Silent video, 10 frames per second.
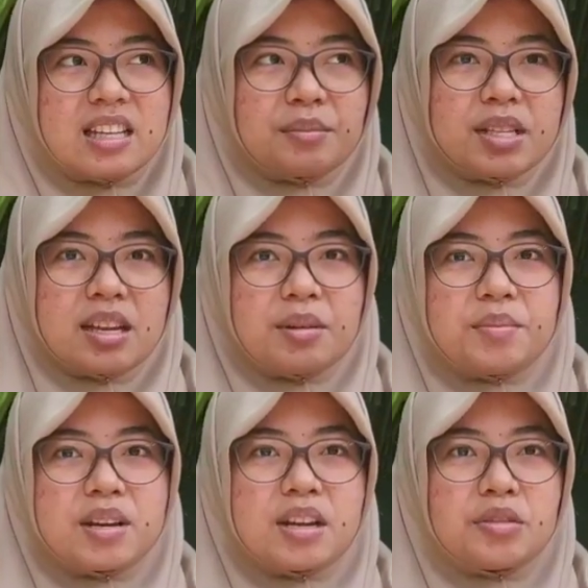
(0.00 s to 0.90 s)

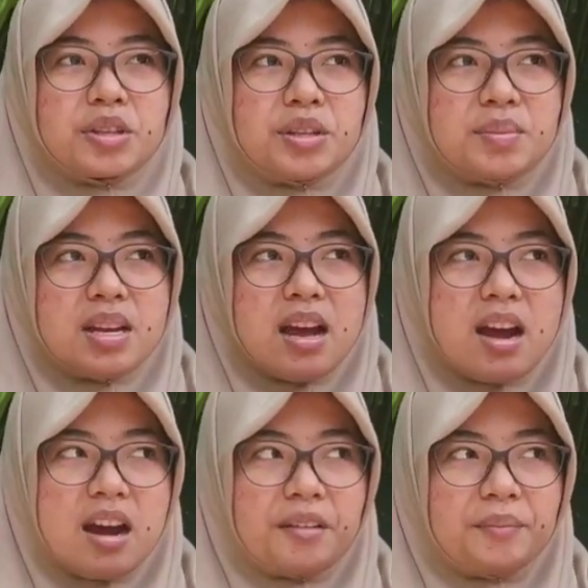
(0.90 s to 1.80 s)
sama-sama bergelut di
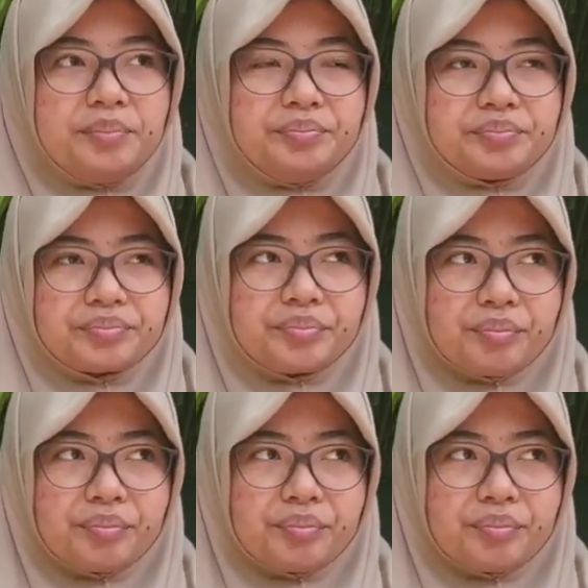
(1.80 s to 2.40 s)
bidang